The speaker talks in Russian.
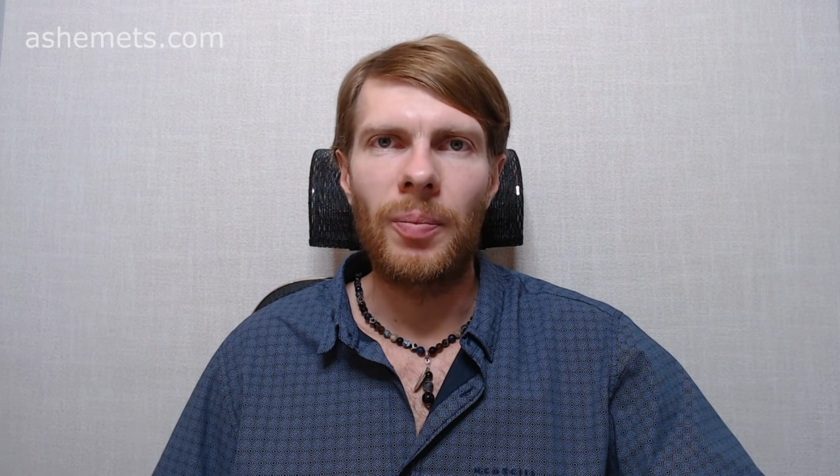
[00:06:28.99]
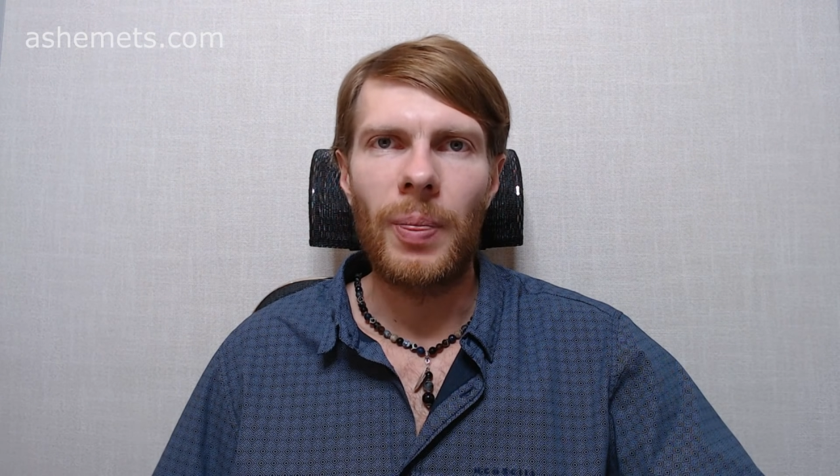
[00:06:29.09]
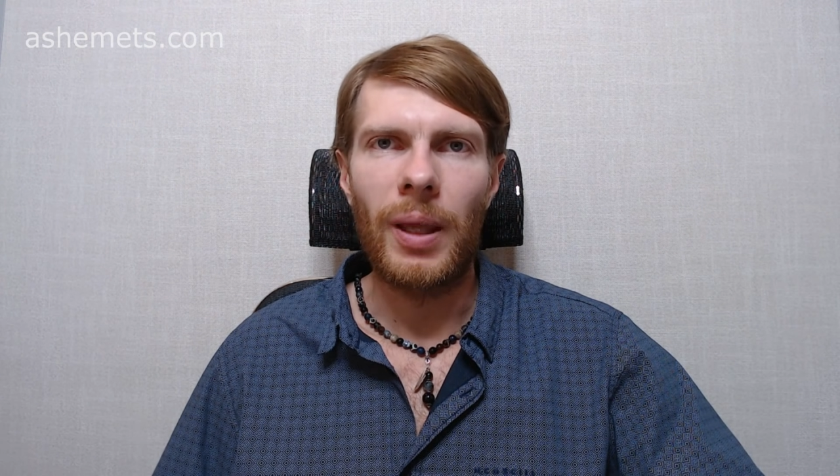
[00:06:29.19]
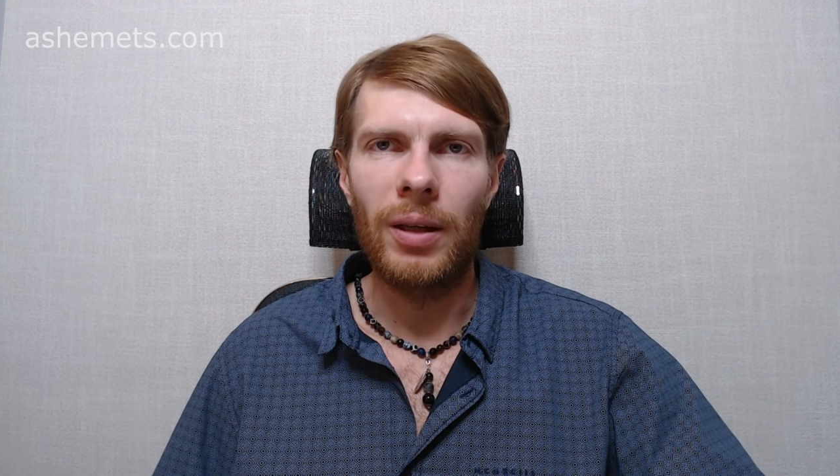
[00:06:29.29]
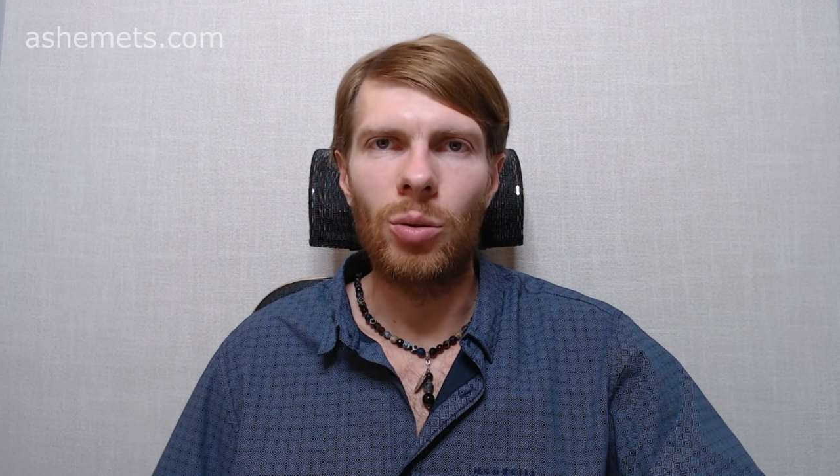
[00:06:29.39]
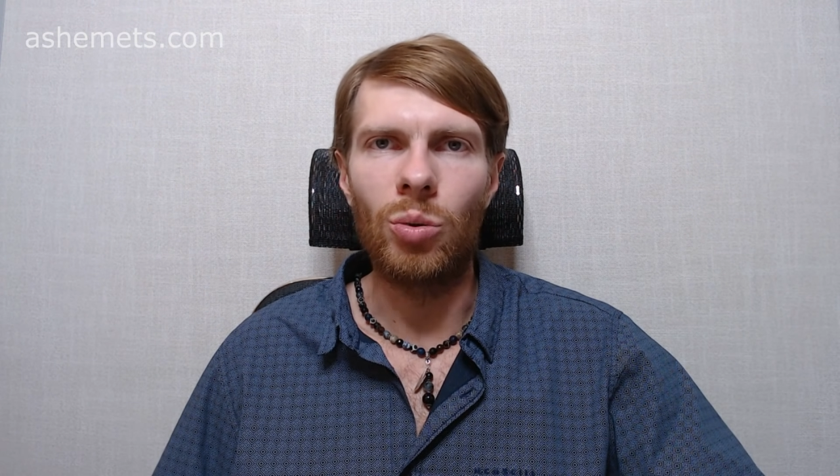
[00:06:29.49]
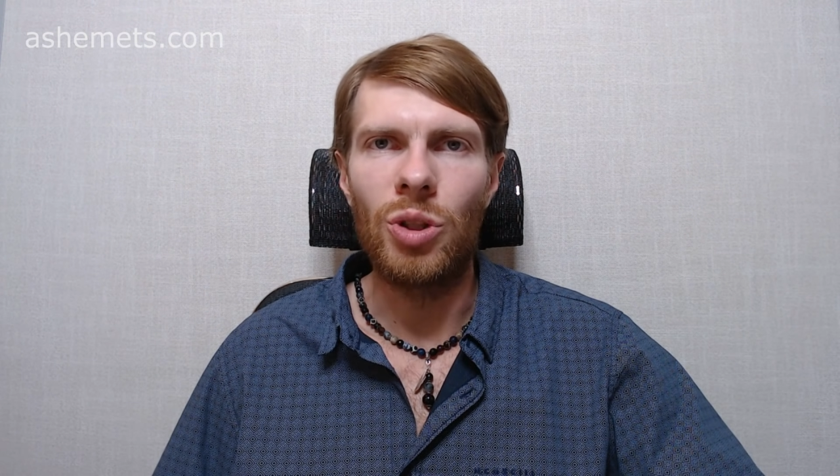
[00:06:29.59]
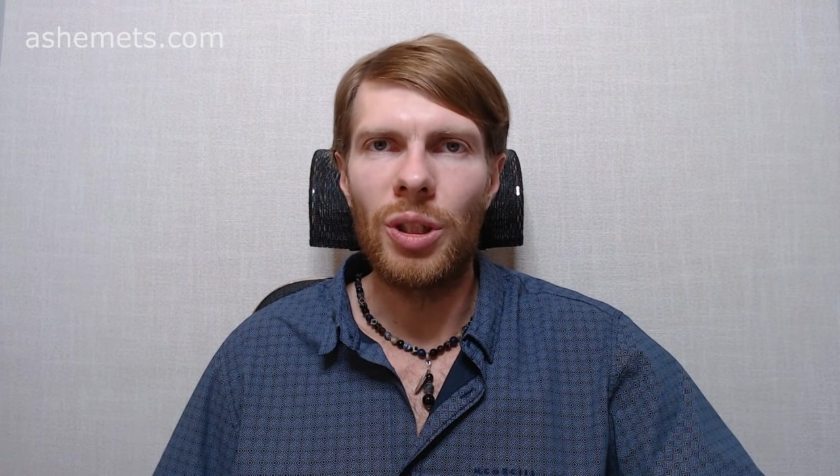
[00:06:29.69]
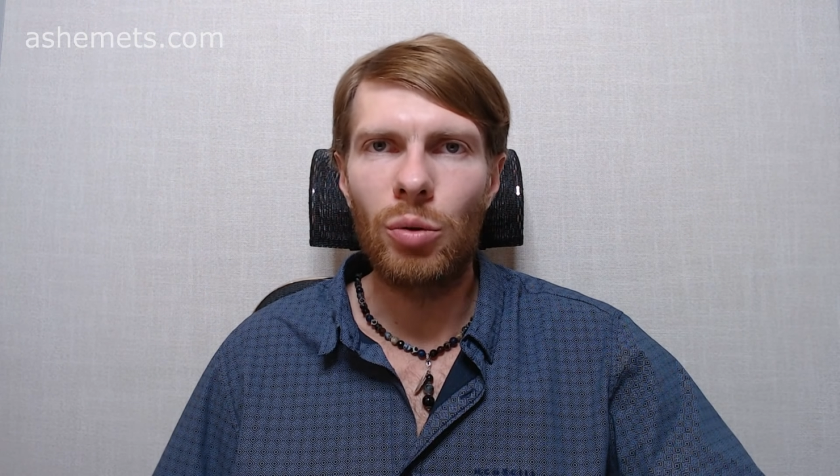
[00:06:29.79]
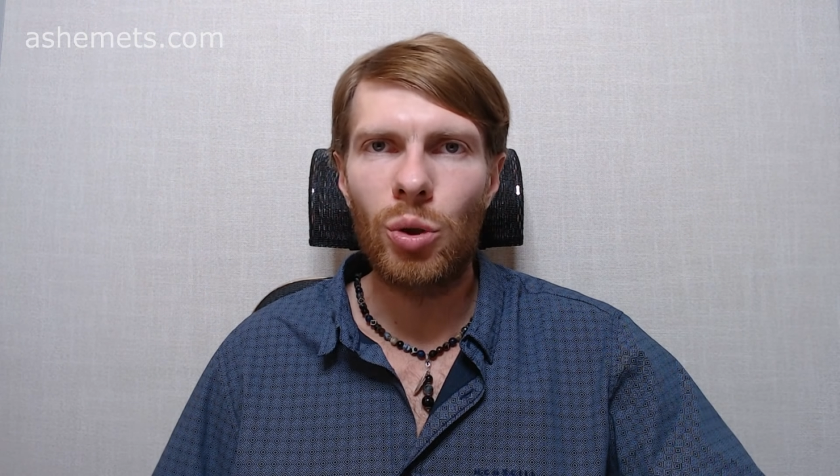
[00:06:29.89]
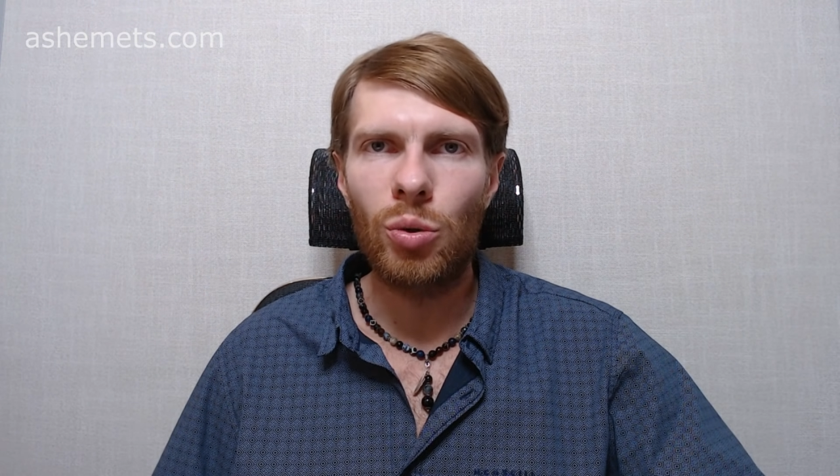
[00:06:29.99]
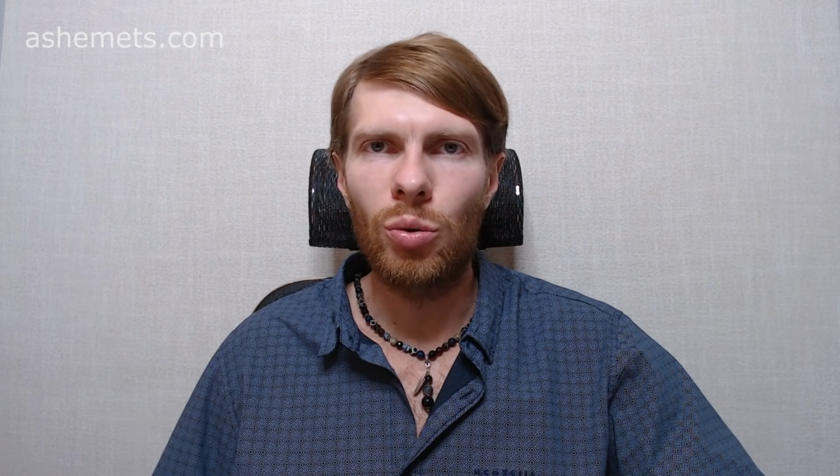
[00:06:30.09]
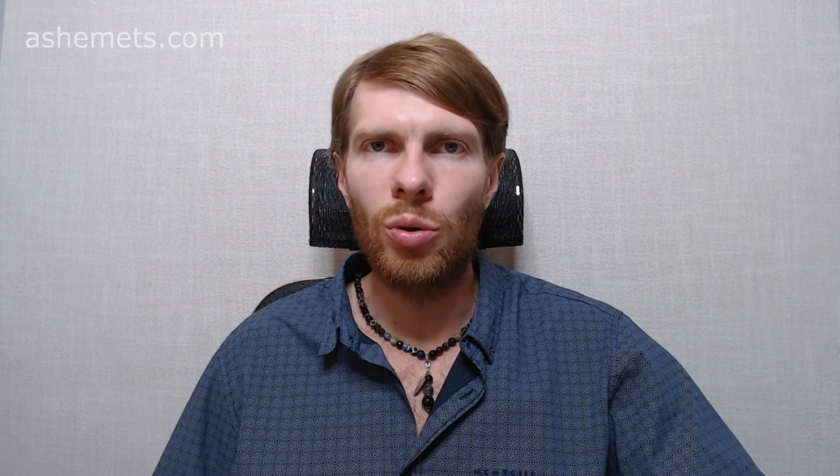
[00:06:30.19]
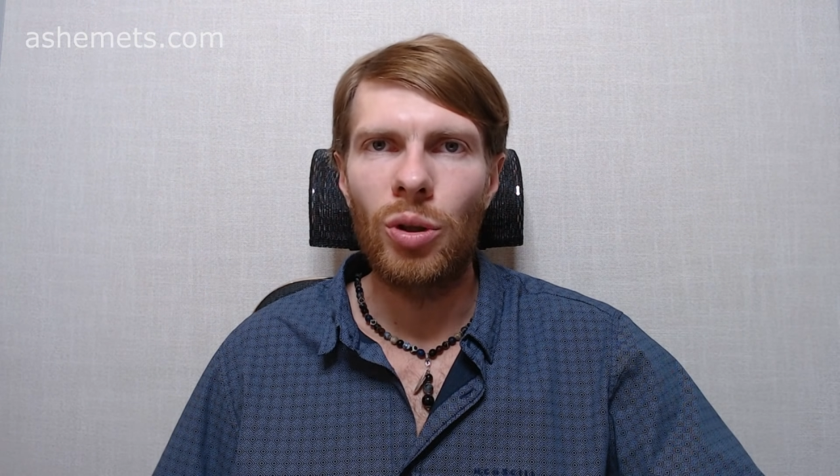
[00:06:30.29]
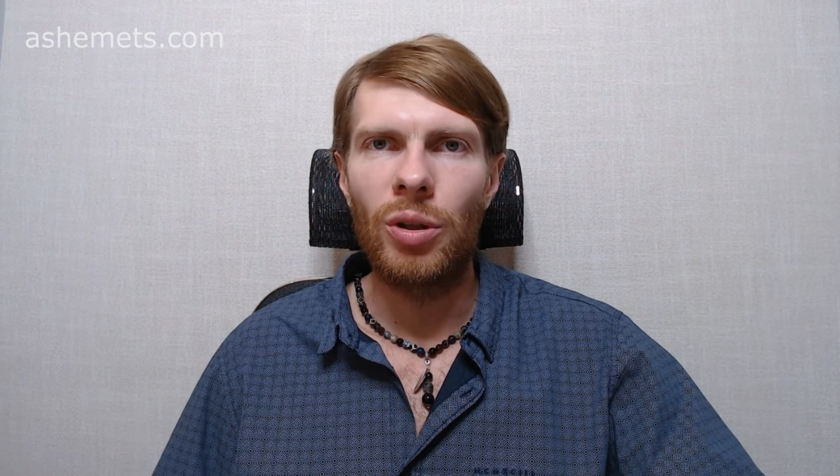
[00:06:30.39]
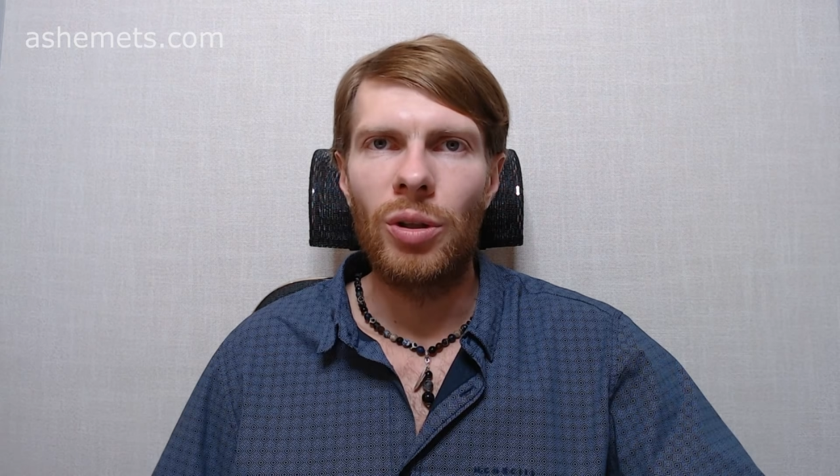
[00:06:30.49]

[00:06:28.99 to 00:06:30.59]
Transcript: эту девушку,